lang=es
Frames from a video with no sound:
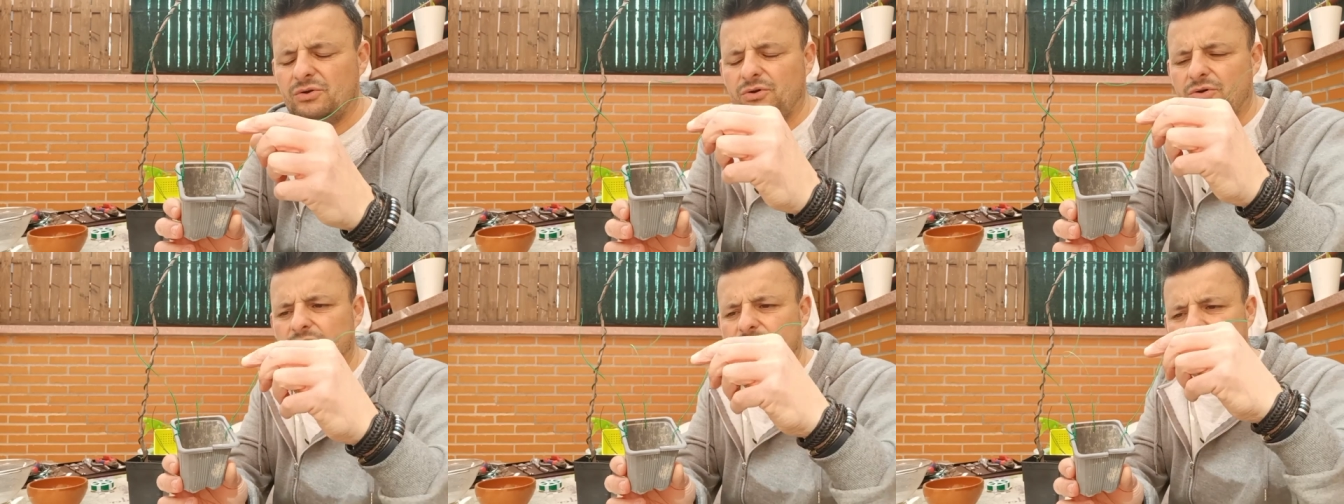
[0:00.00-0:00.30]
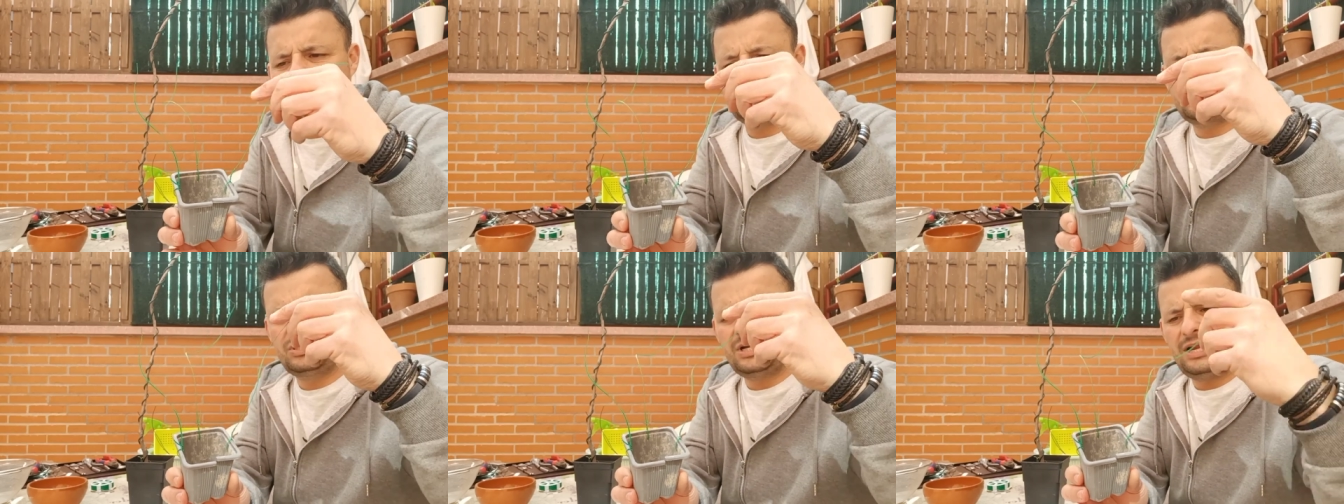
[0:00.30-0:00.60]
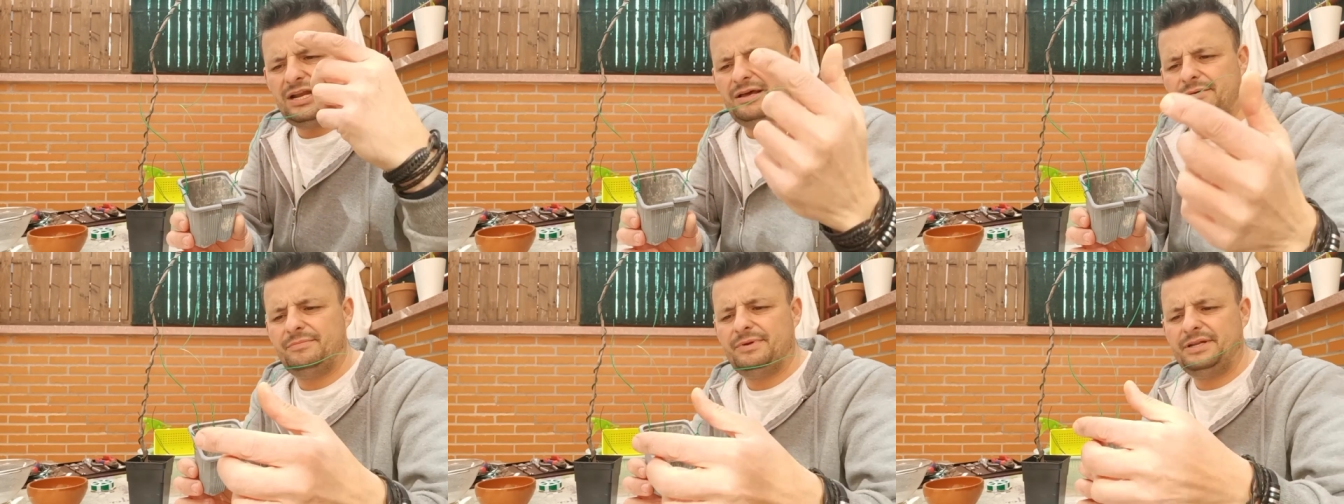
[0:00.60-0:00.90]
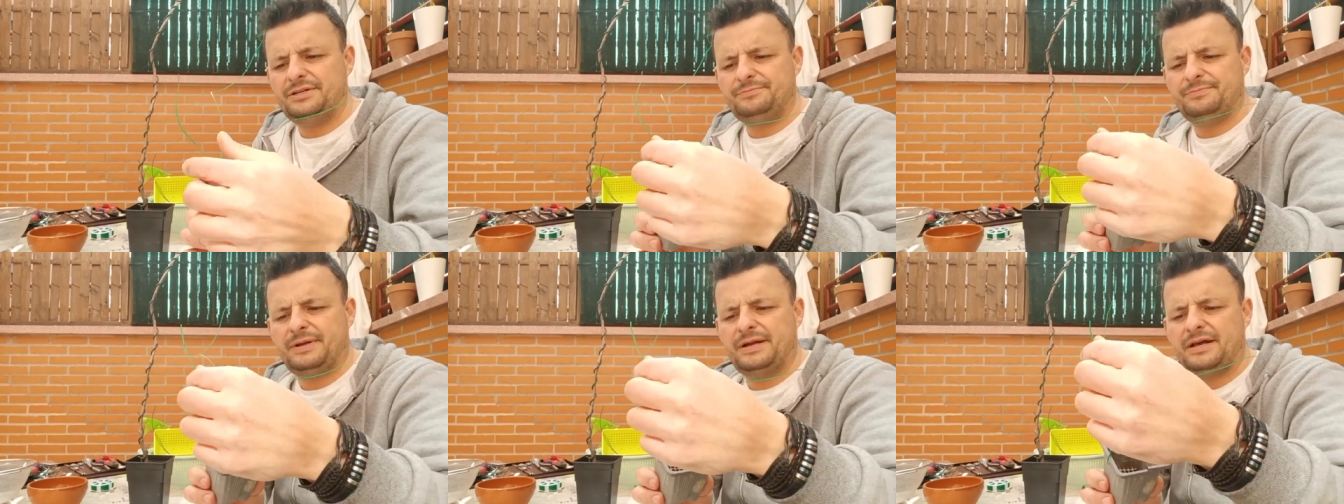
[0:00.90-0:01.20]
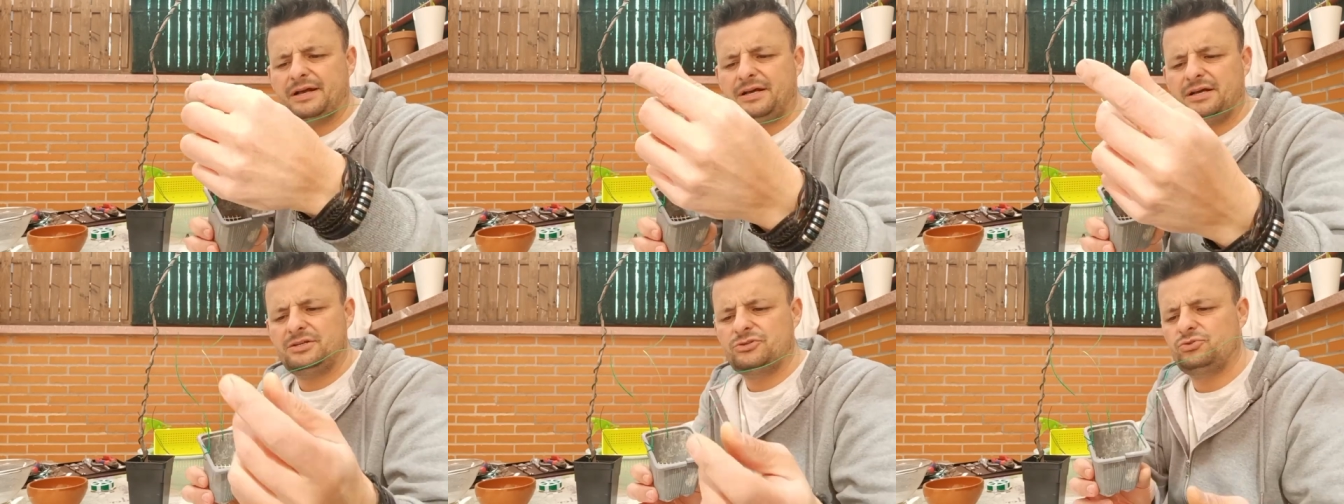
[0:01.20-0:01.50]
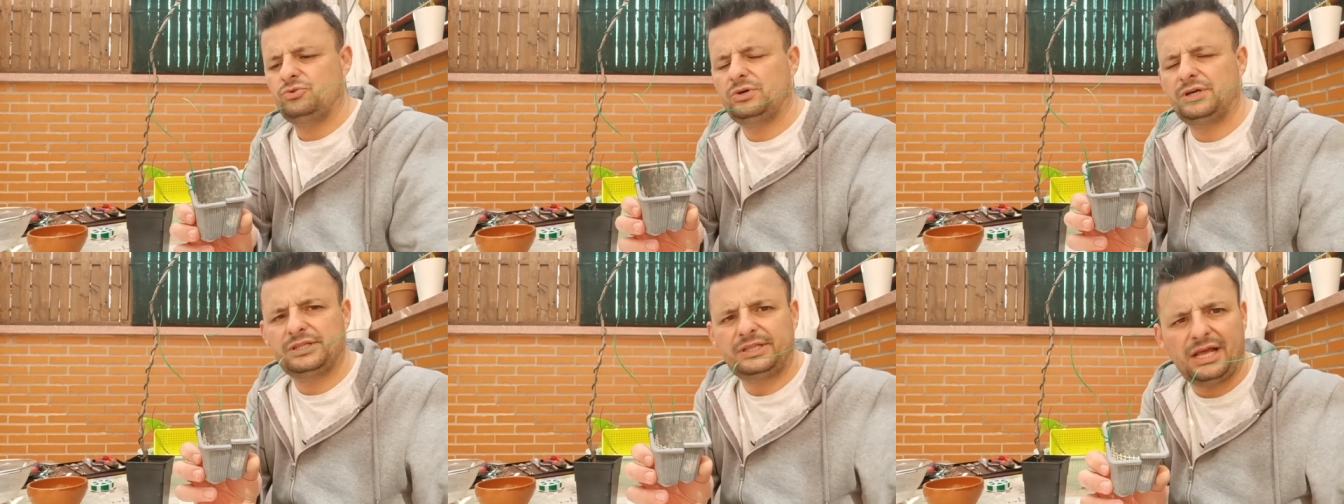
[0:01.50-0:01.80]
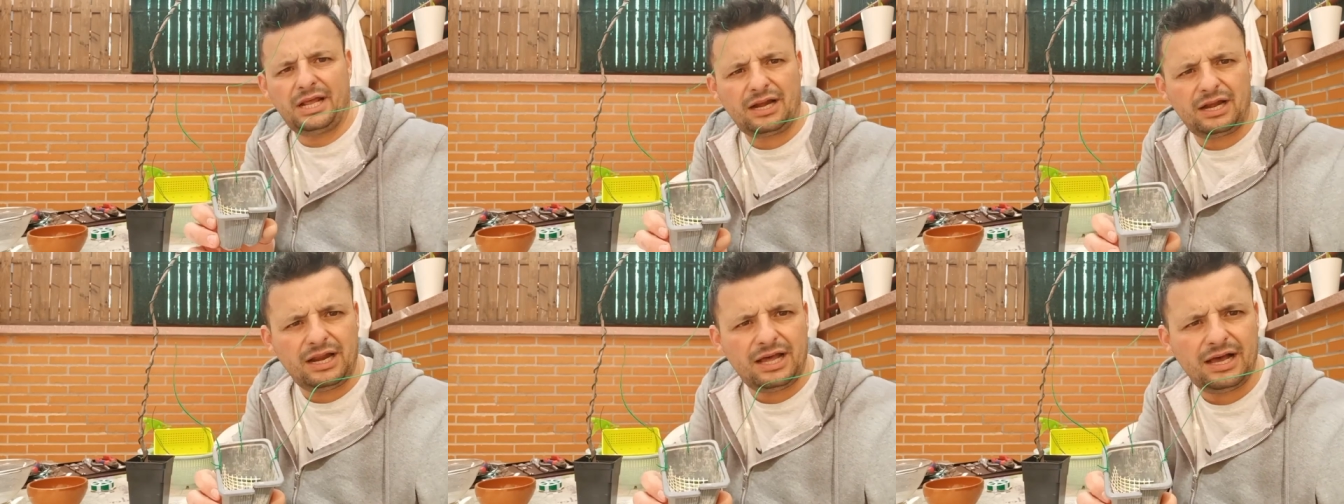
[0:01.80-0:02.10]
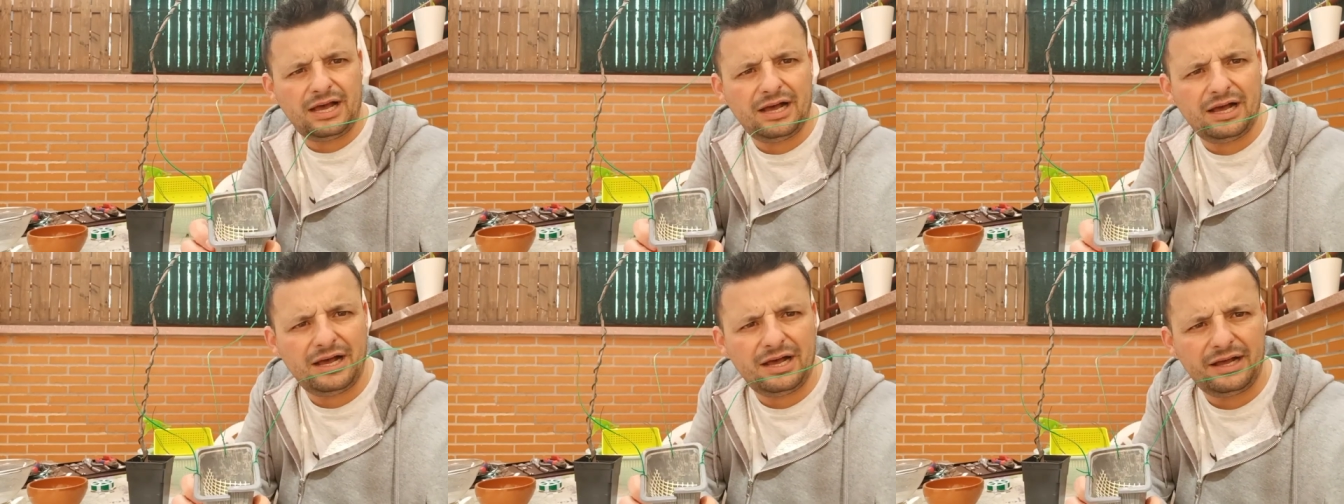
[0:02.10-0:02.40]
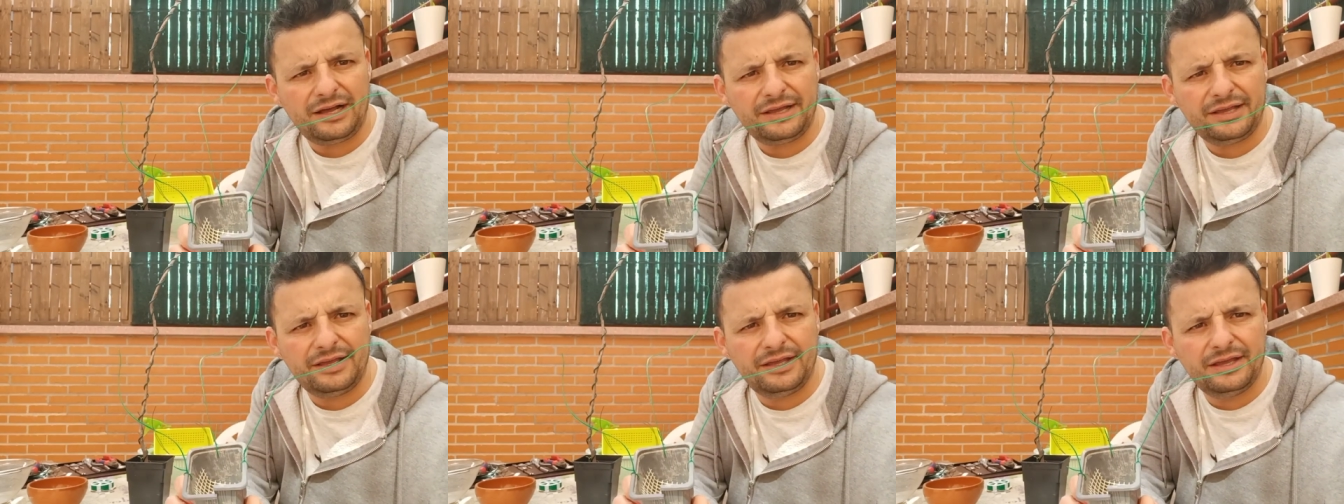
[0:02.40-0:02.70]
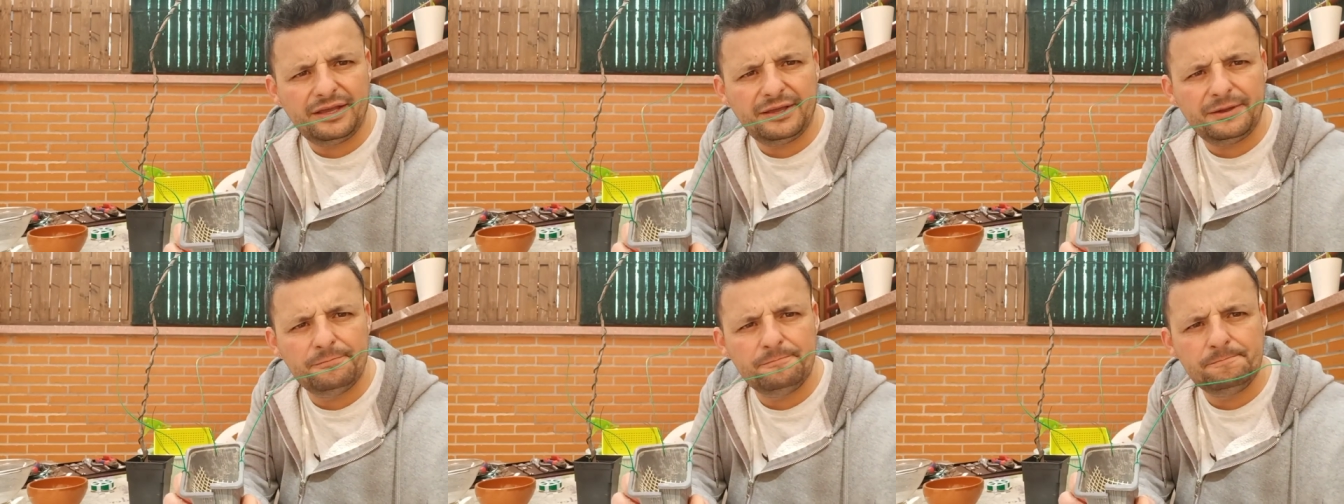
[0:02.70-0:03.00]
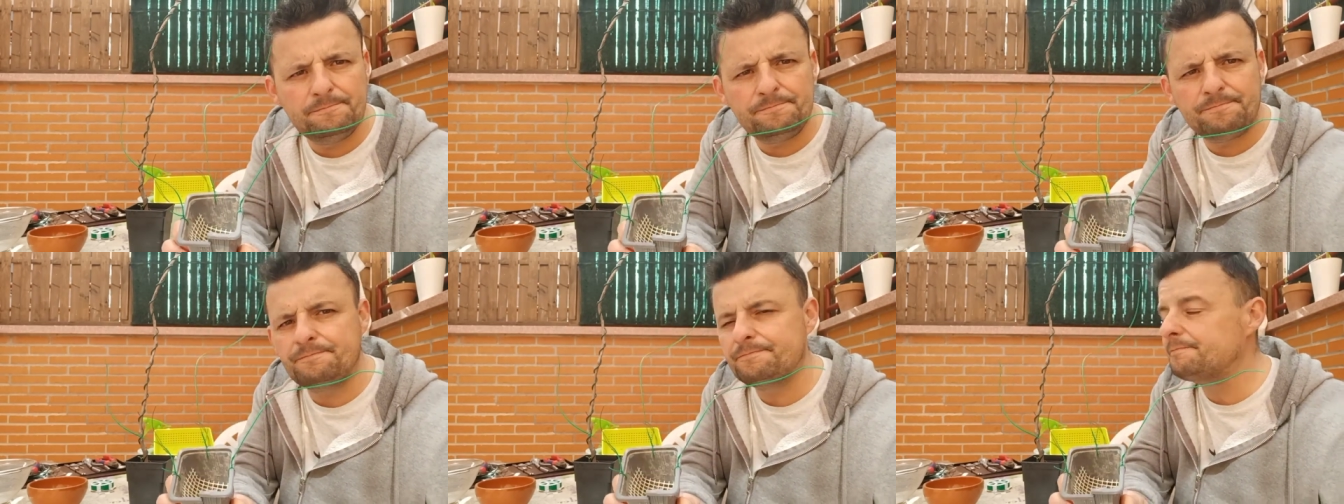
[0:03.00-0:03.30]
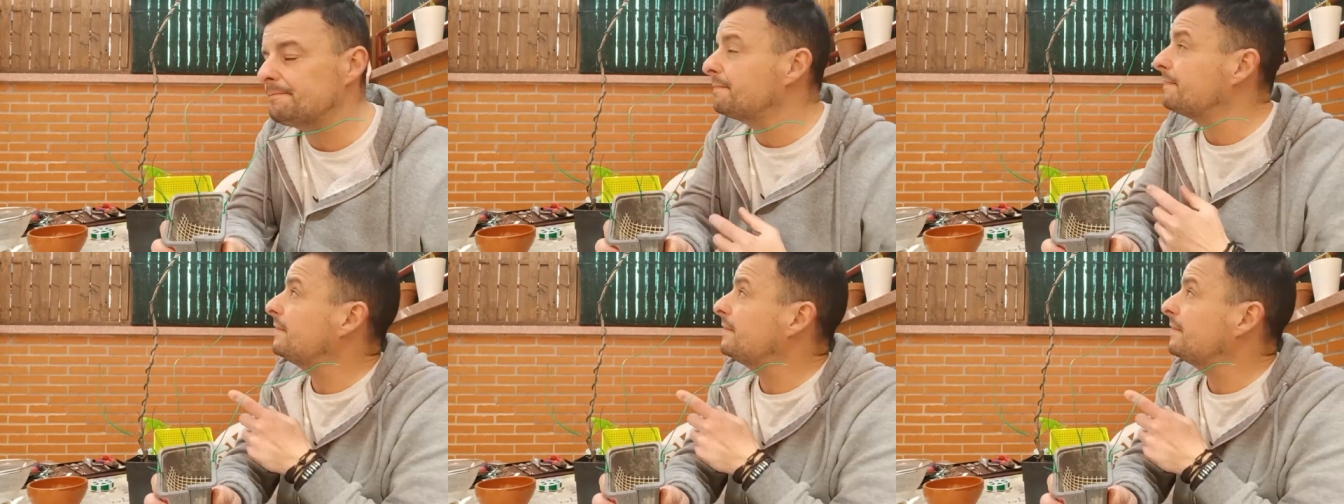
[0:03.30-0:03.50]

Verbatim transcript: con unos alambres para sujetarla em,